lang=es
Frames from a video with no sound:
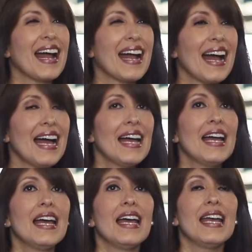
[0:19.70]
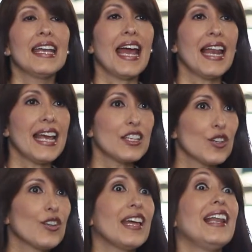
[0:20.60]
acá y el
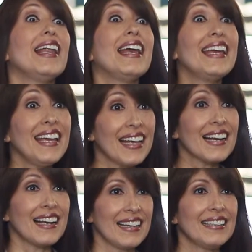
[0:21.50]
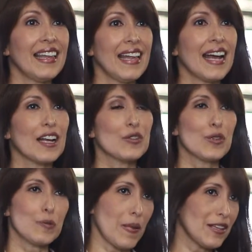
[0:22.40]
hecho de elegir dedicar
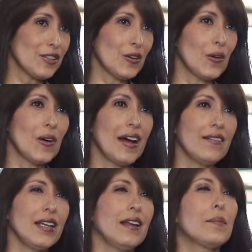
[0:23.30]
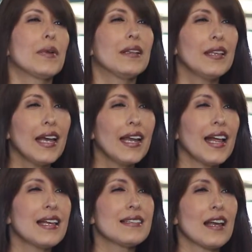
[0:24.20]
su espacio a venir a aprender,
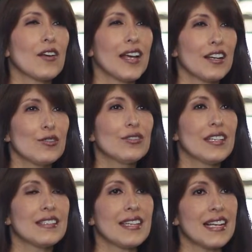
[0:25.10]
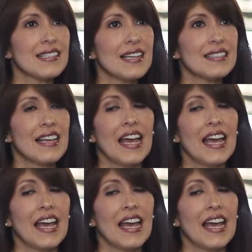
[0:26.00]
a desarrollar sus destrezas.